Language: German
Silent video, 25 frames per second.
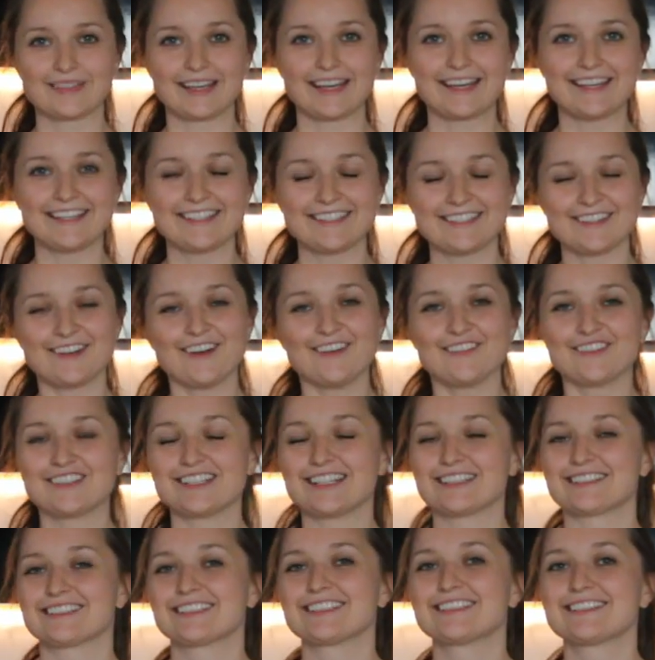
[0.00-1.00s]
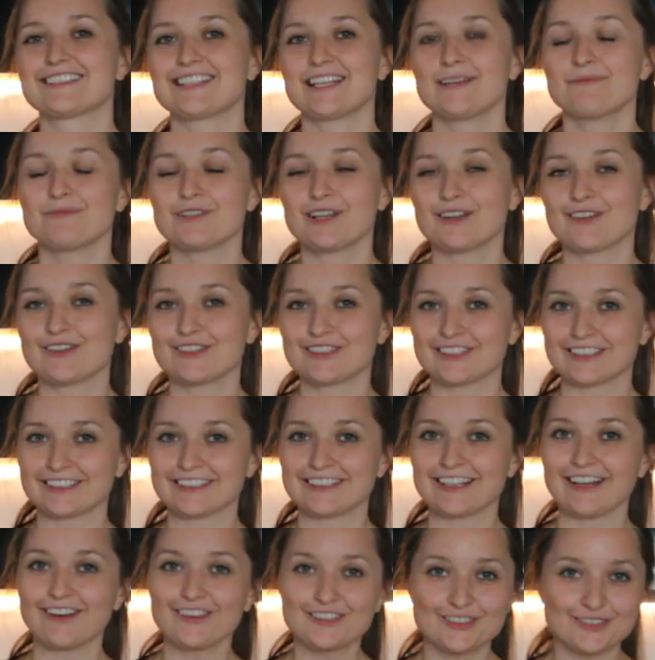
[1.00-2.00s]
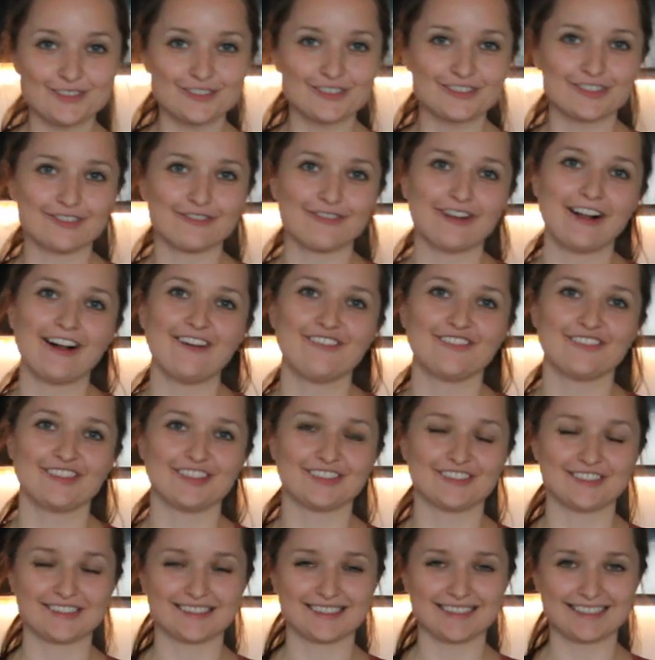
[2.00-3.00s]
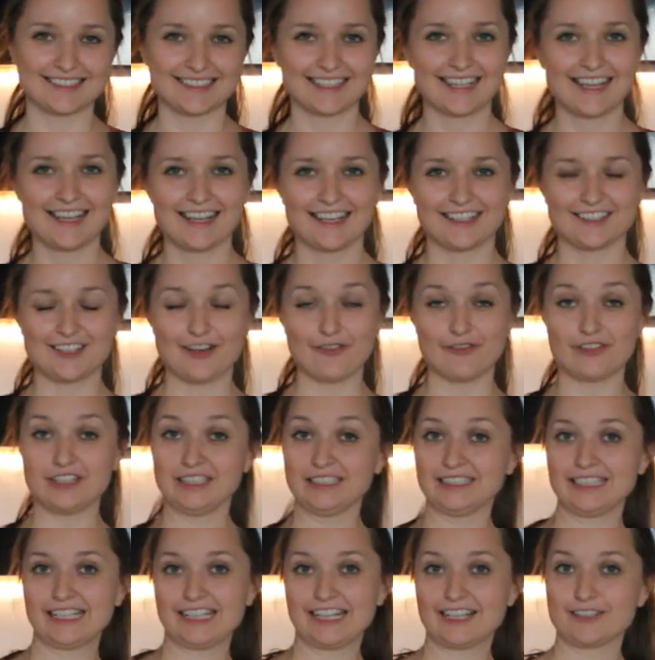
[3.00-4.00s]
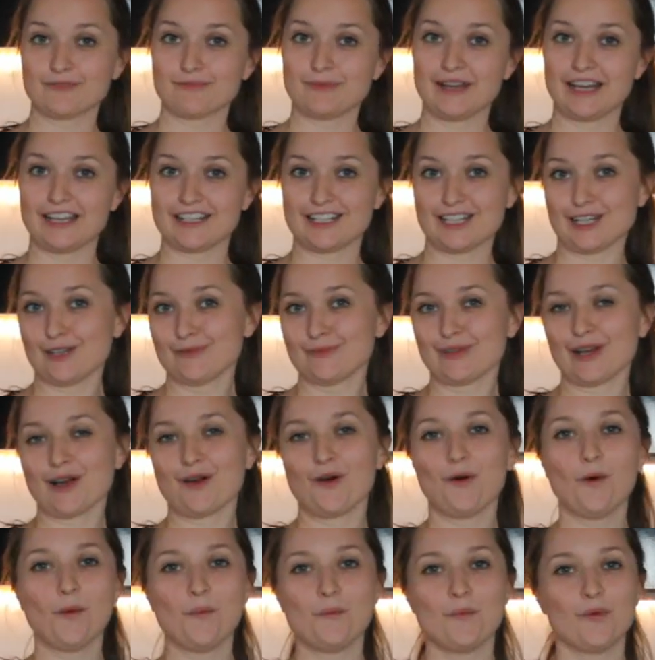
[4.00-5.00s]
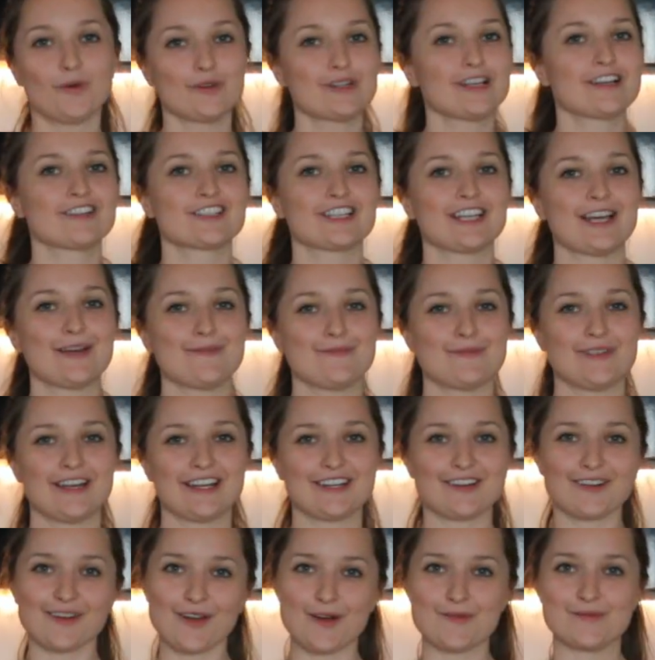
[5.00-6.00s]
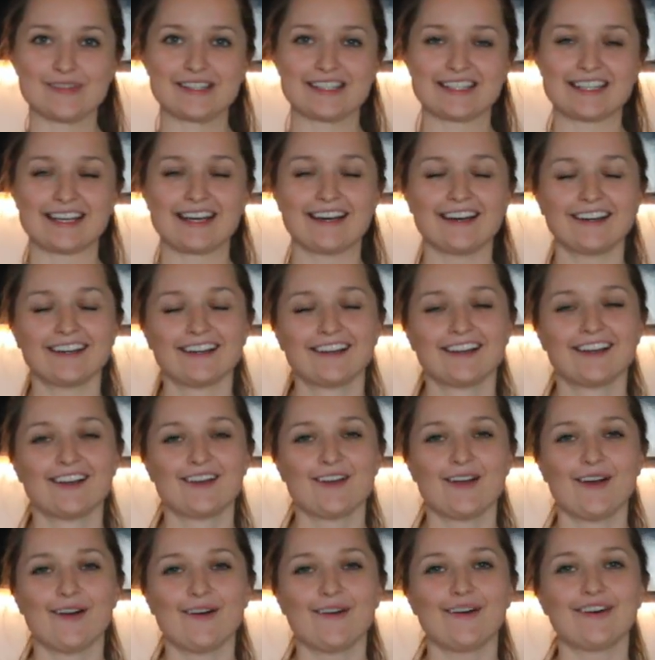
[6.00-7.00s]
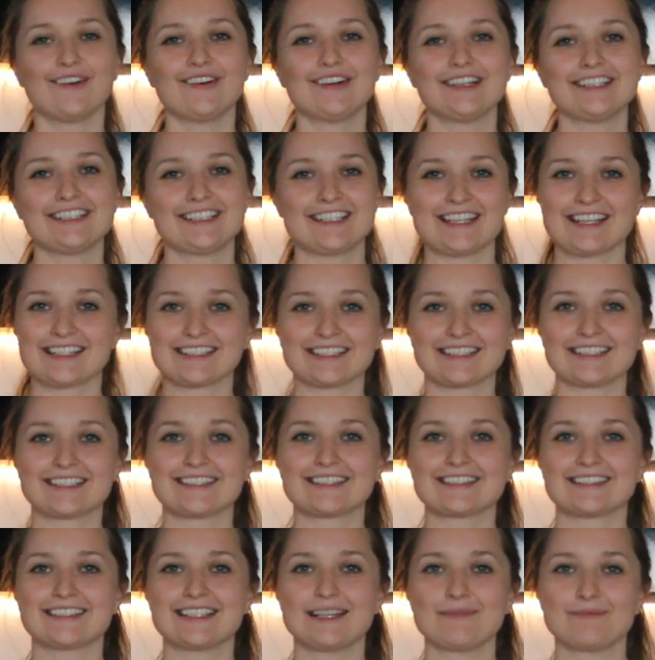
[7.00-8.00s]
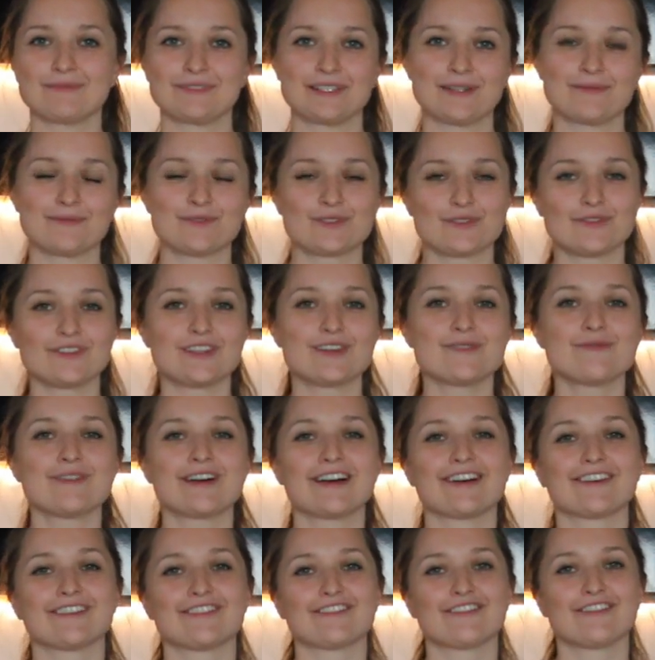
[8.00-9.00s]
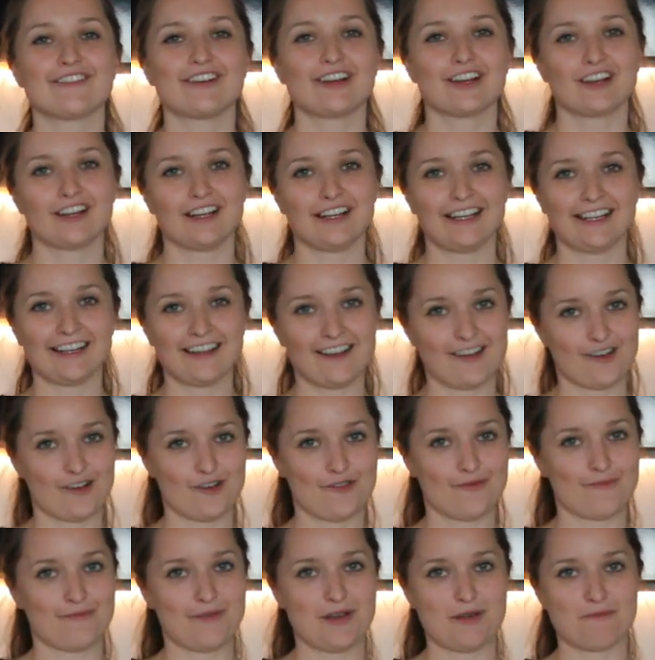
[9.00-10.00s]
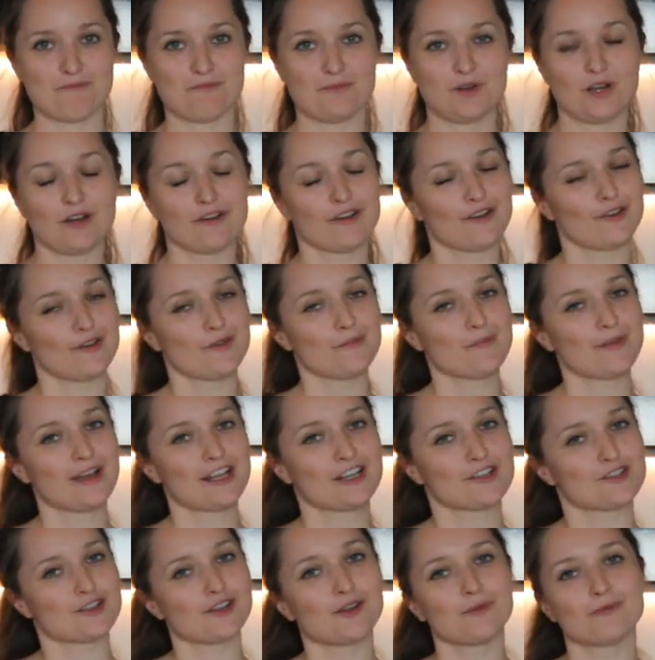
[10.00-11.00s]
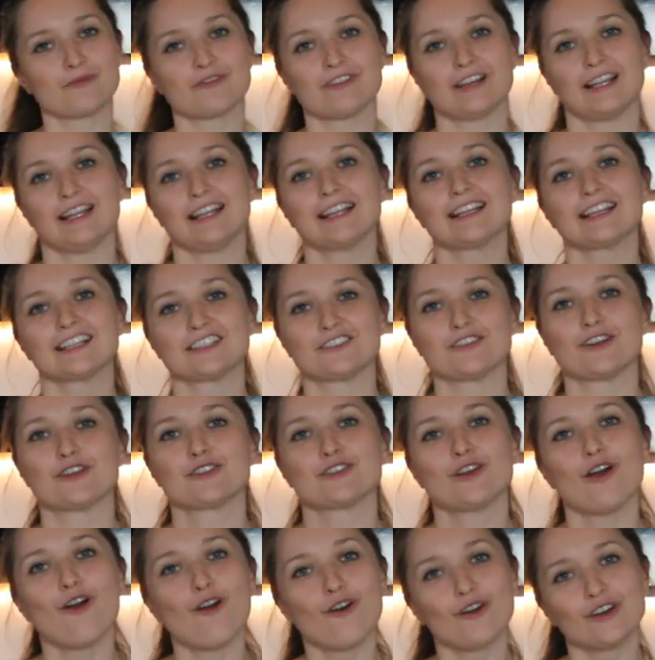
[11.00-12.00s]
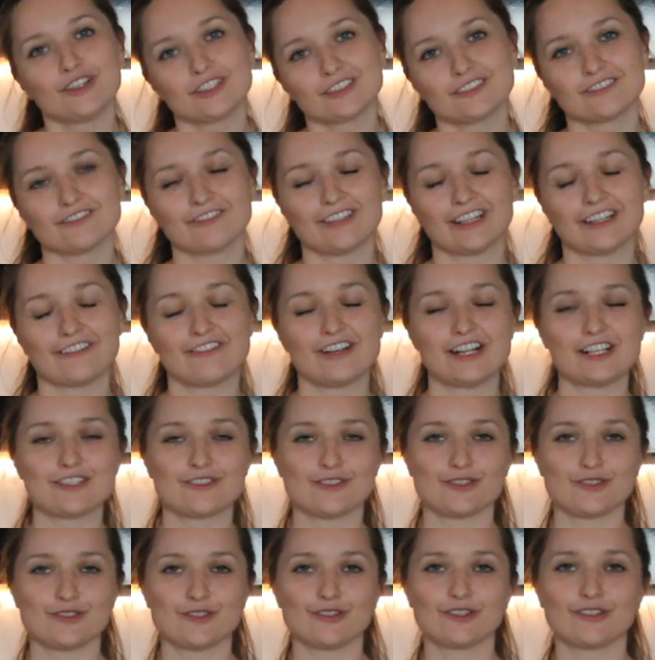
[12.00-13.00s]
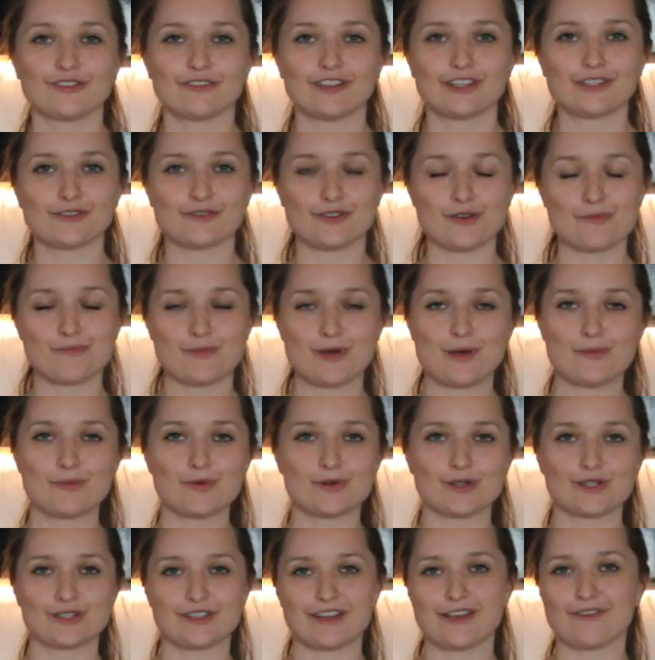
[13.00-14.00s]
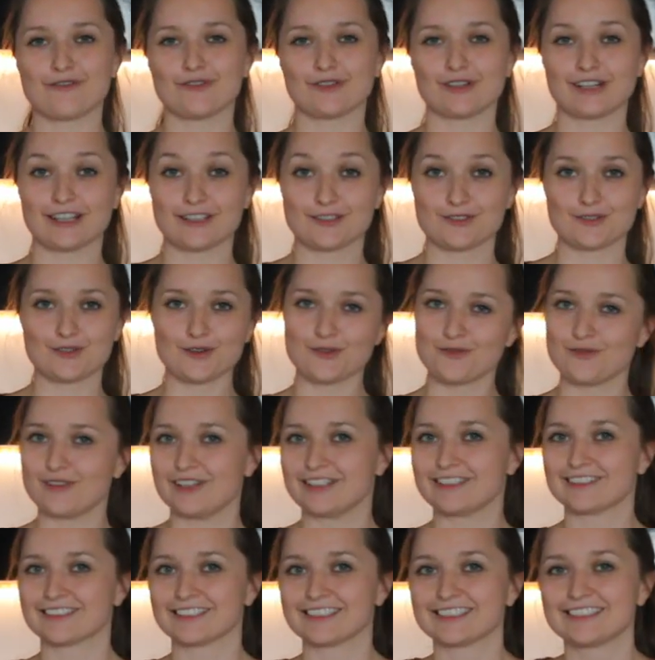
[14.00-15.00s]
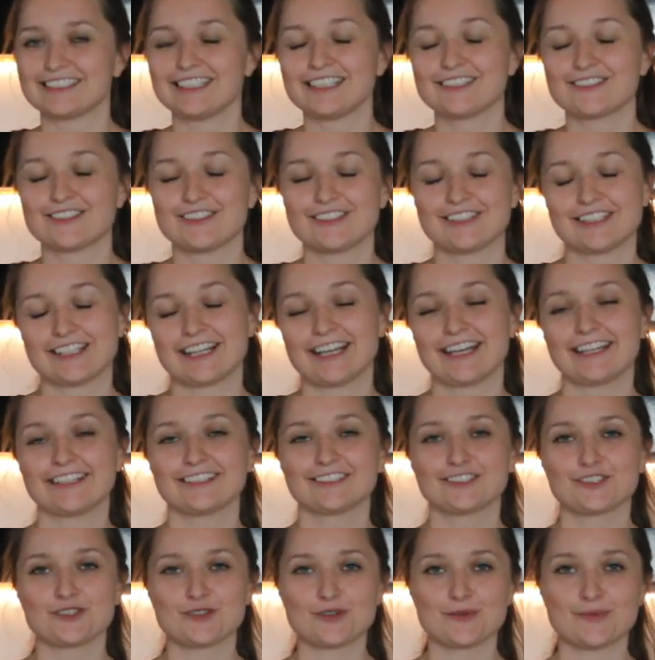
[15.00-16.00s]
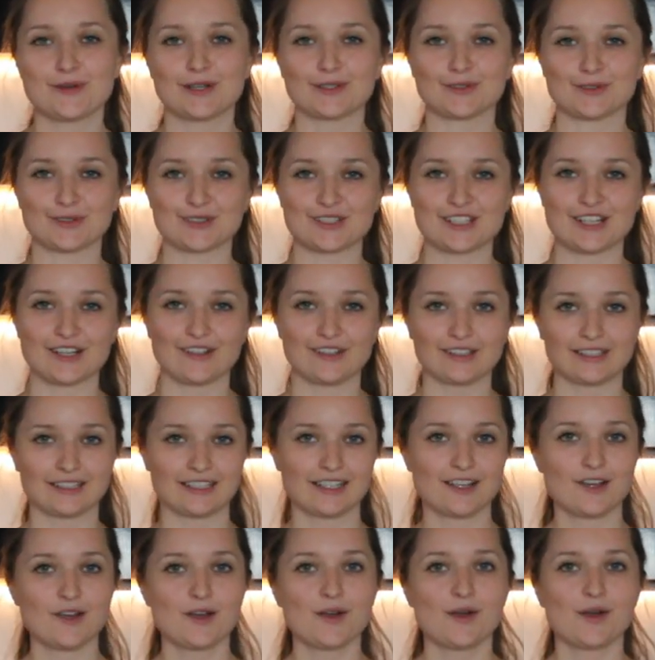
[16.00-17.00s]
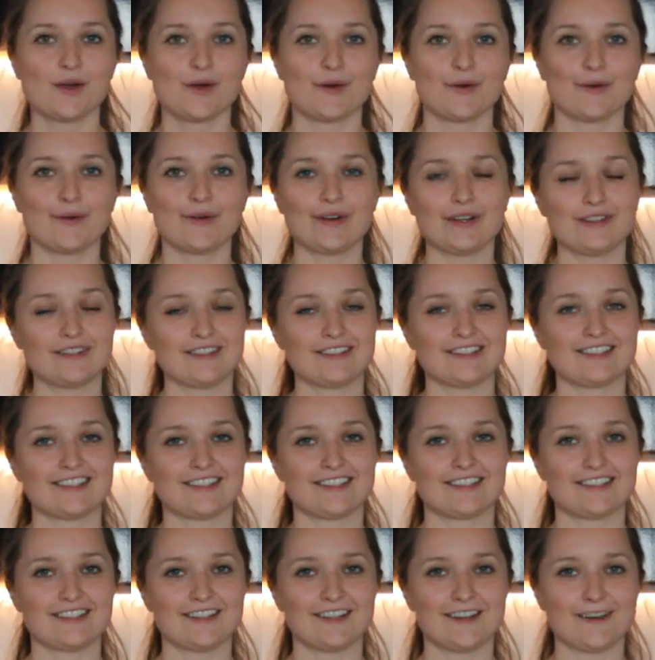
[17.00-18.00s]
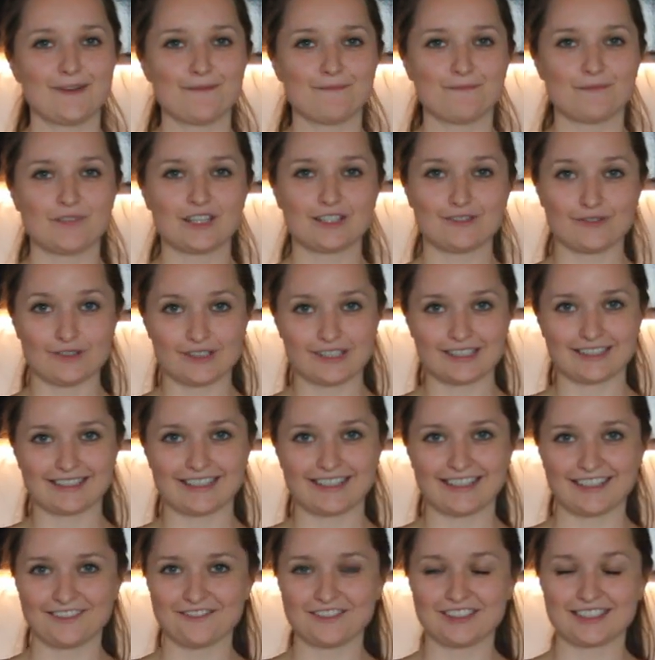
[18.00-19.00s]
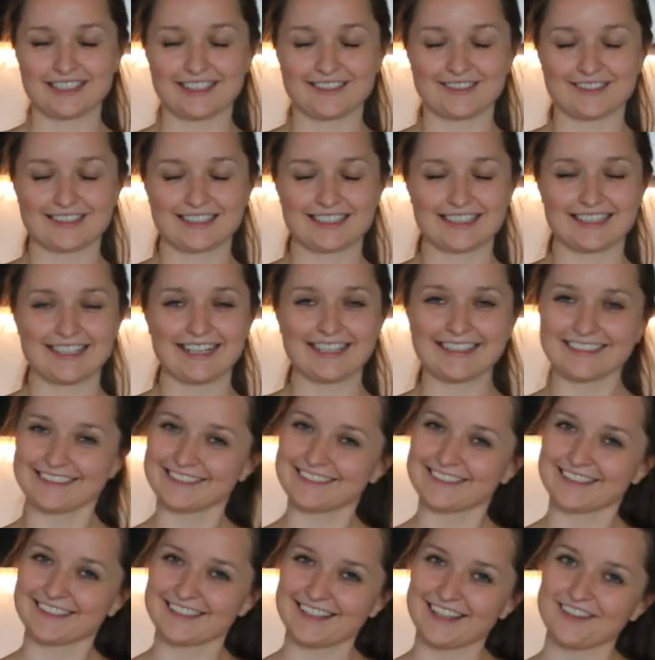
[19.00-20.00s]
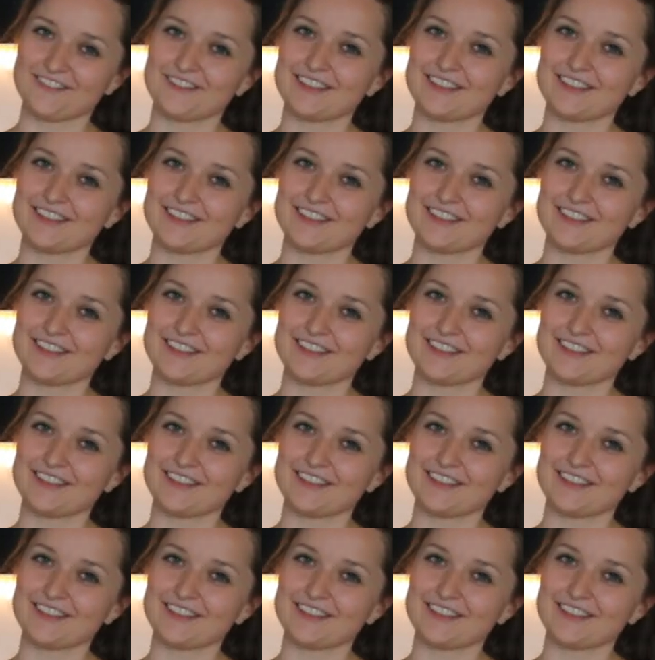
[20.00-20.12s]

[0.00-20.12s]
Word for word: Ich hoffe, das Rezept hat euch genauso gut gefallen wie uns. Ich hoffe, ihr hinterlasst mir einen Daumen nach oben oder schreibt mir einen Kommentar. Und das Rezept gibt es wie immer in voller Länge auf meinem Blog meinen Shop verlinke ich euch auch unten, weil falls euch irgendwas von Pampered Chef und der Stoneware interessiert, könnt ihr gerne stöbern und schauen. Und ähm, ich würde sagen, wir sehen uns nächsten Sonntag